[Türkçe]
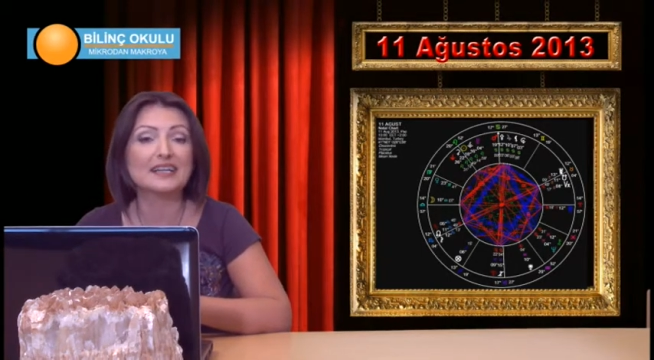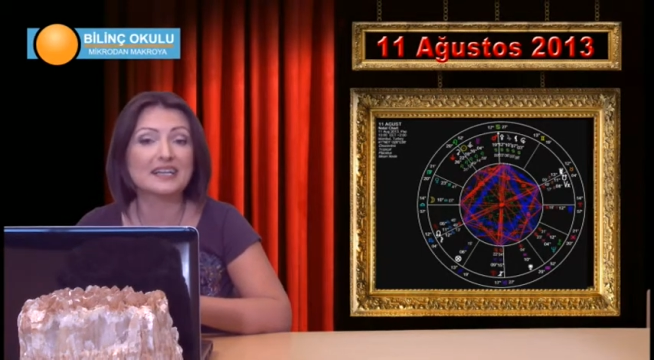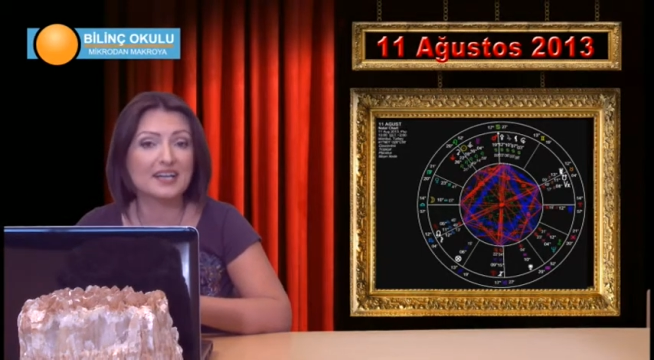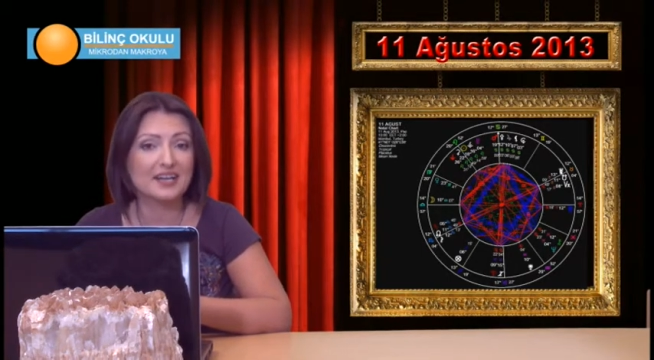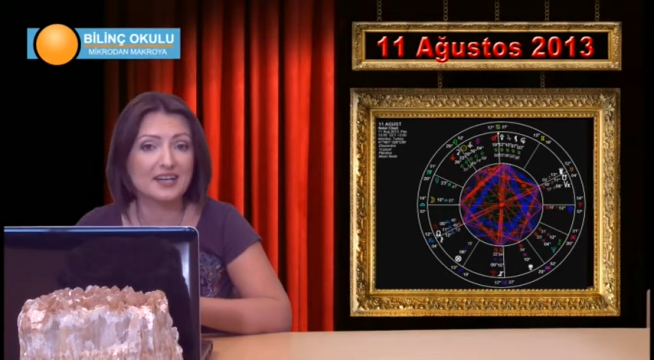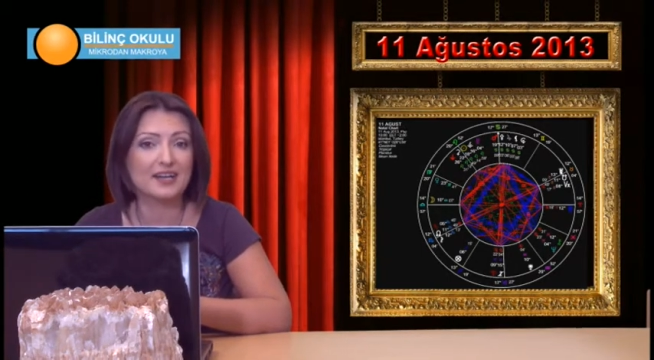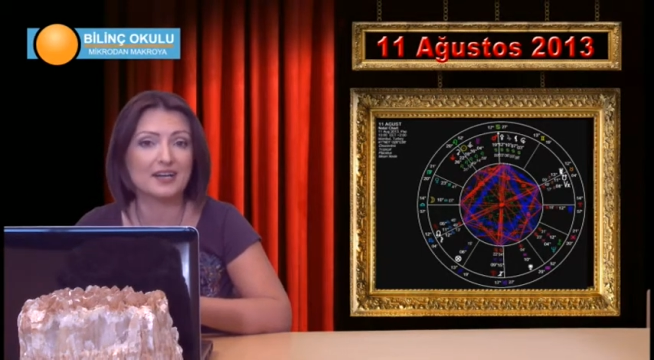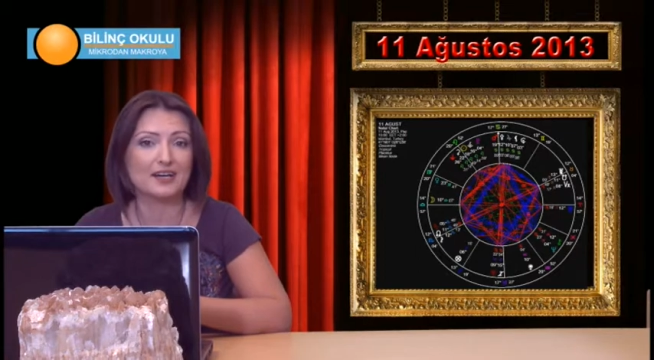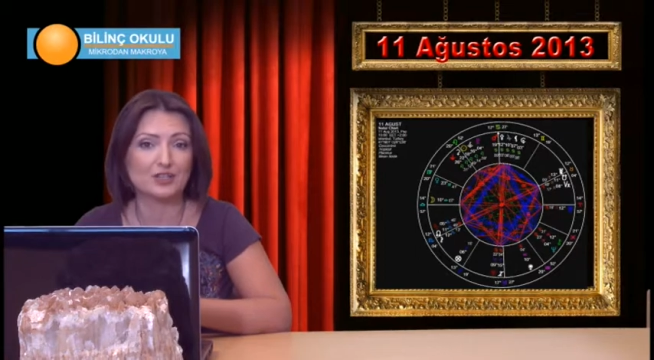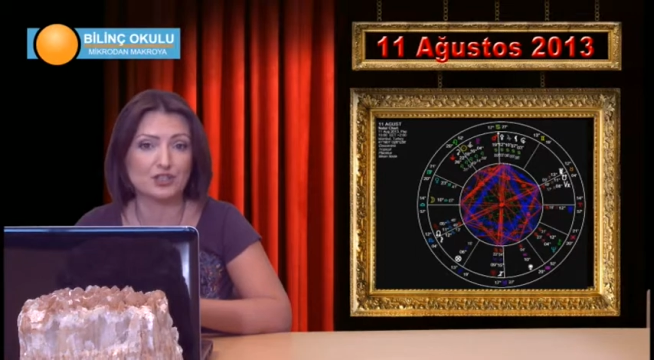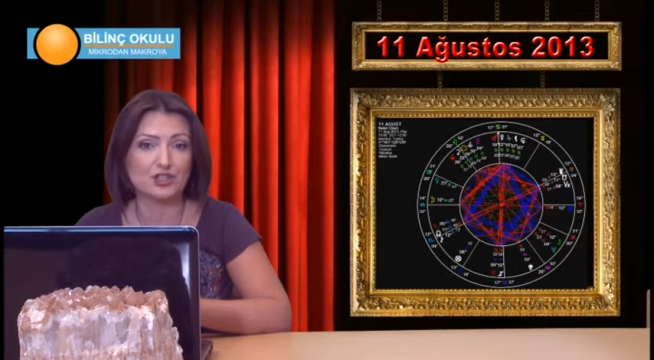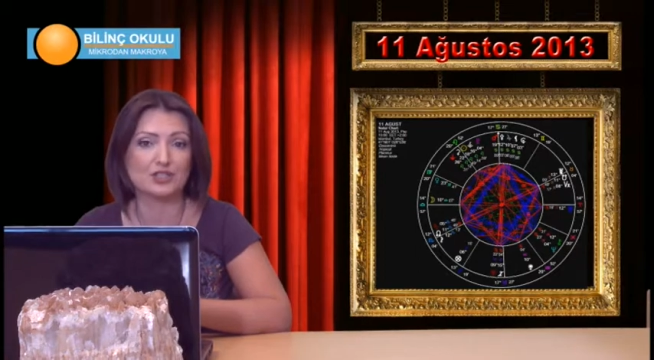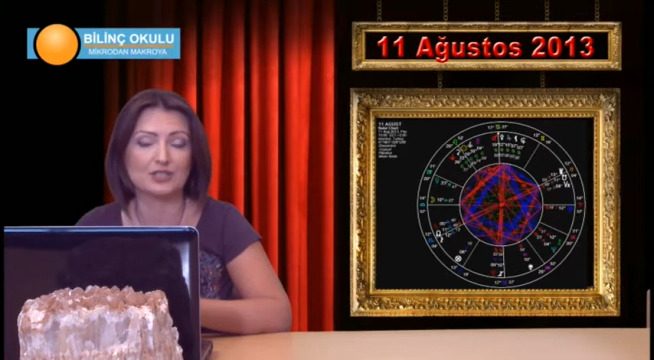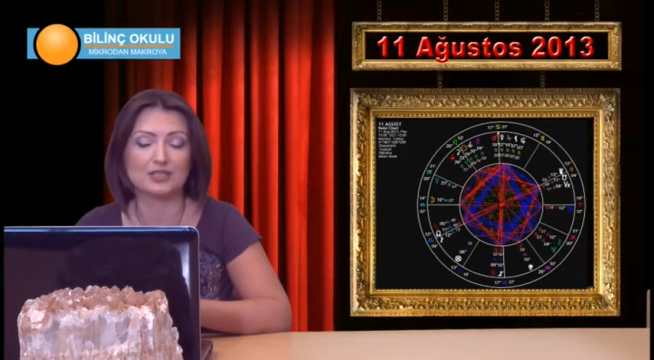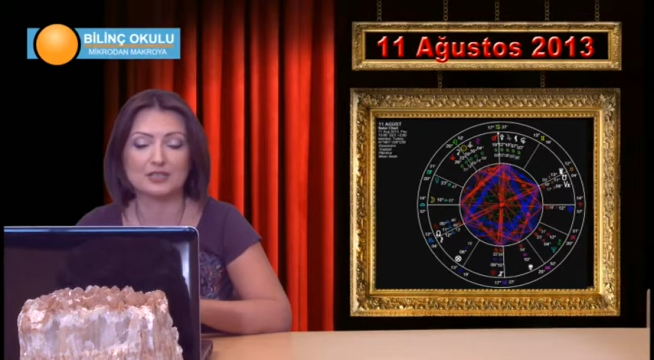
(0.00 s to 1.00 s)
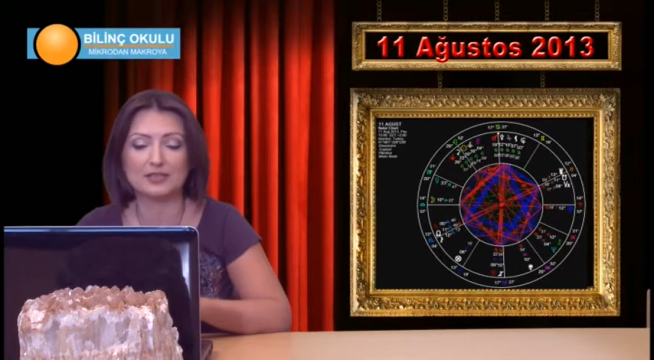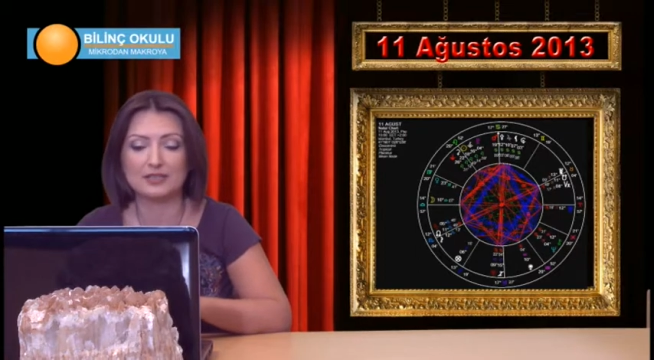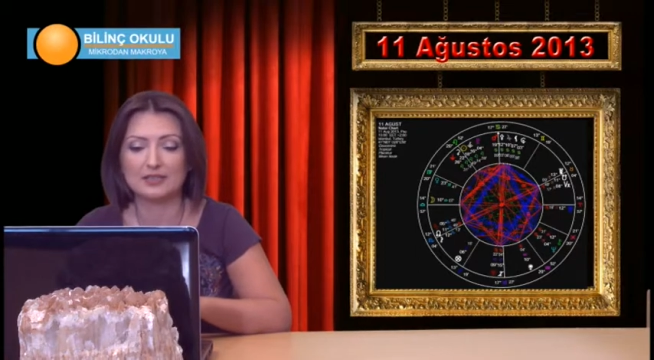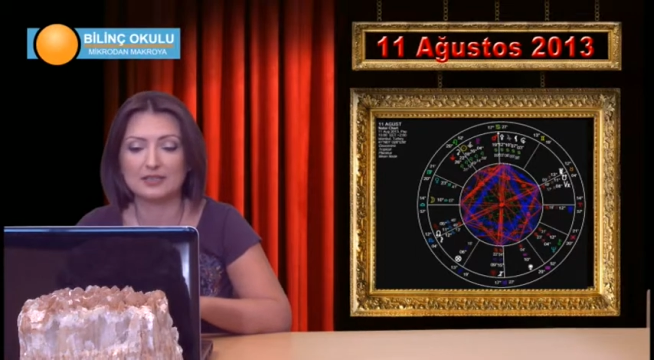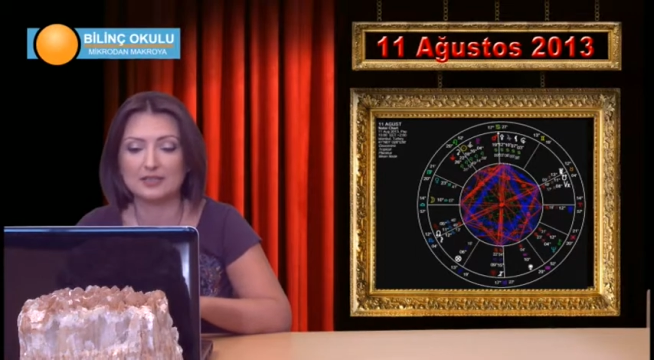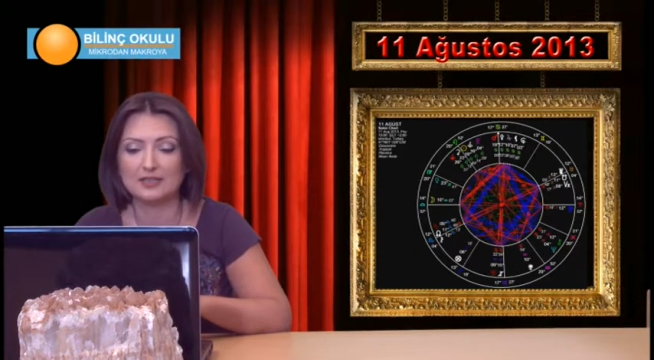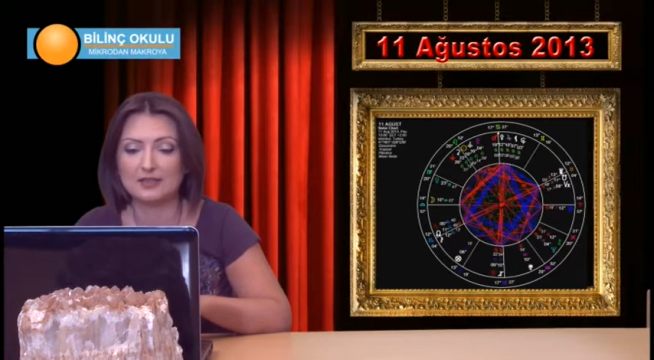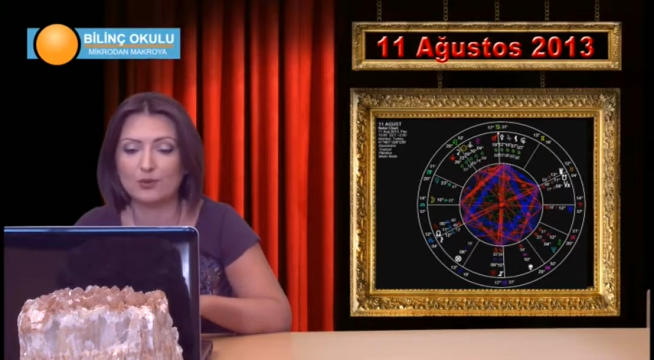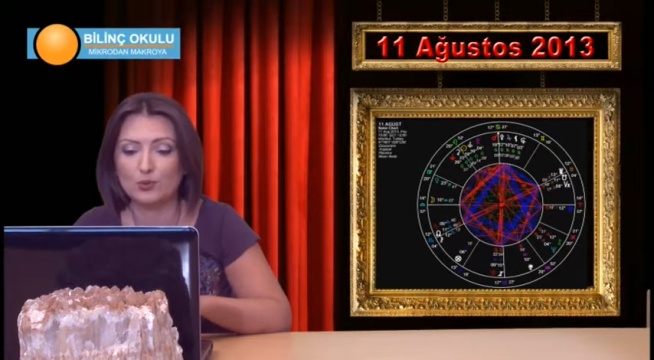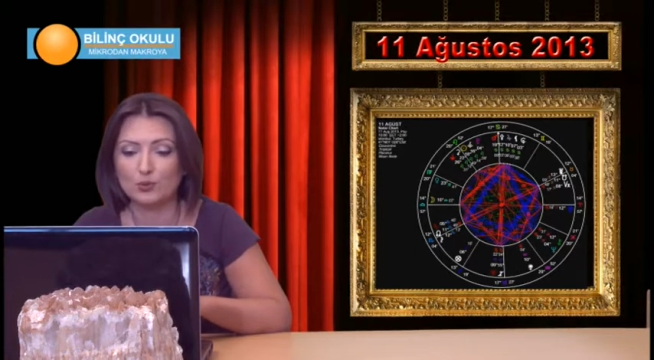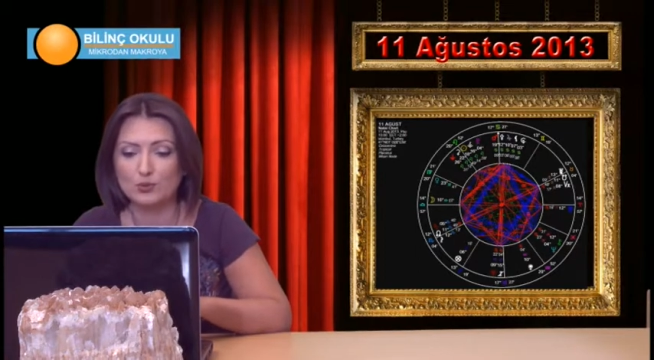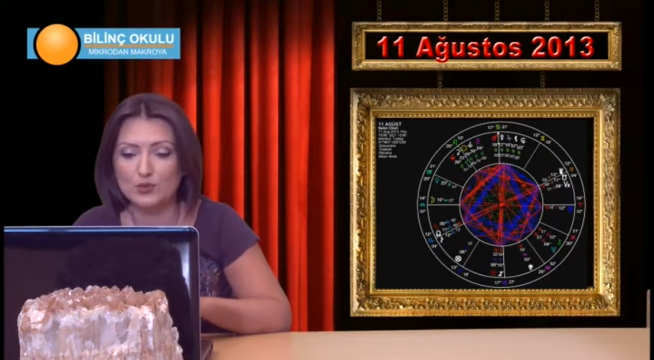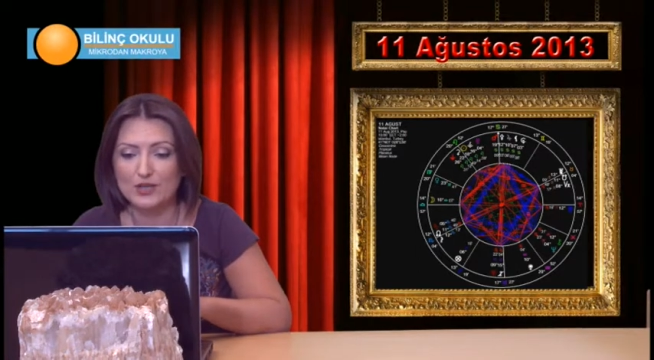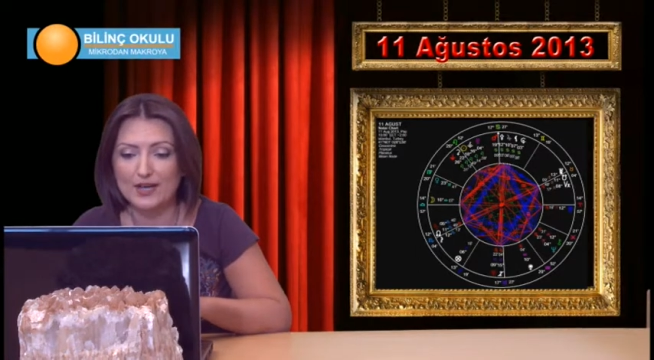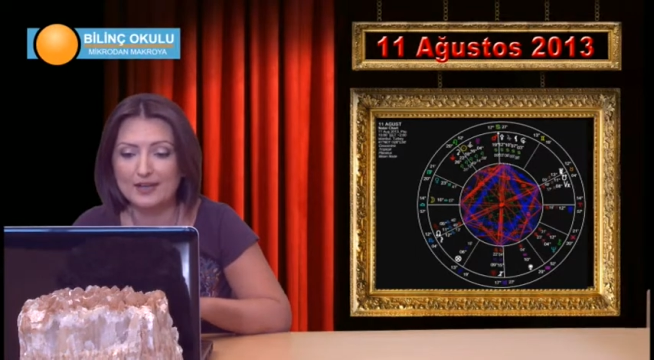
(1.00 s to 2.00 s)
kare açı e,
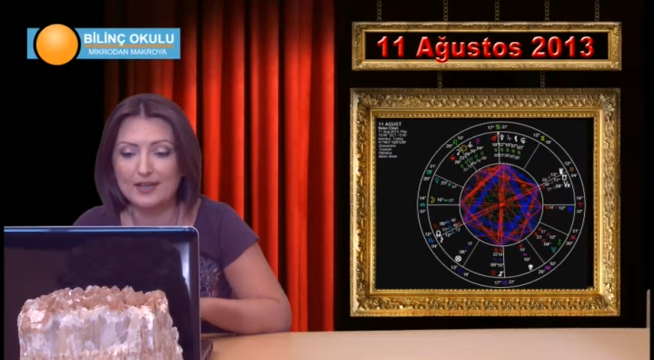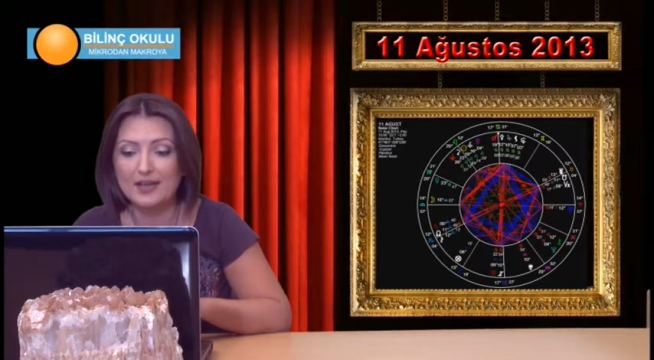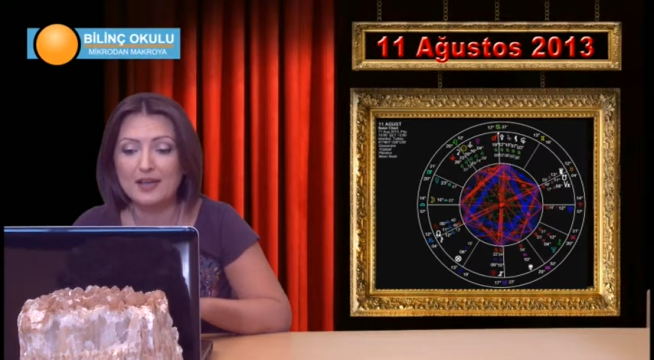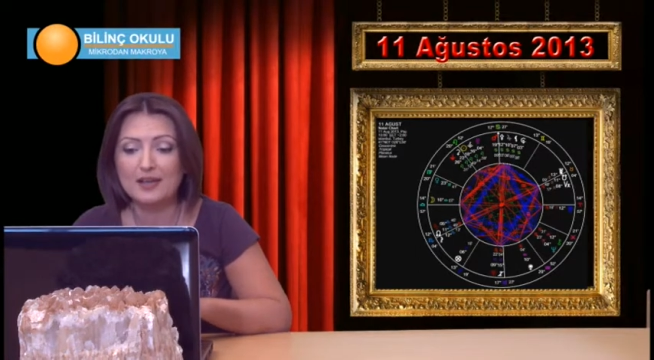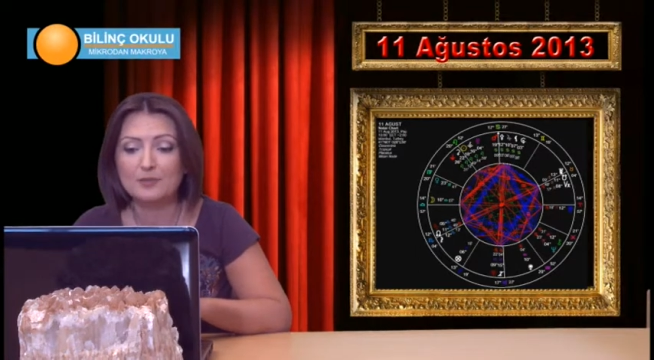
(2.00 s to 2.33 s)
olacak.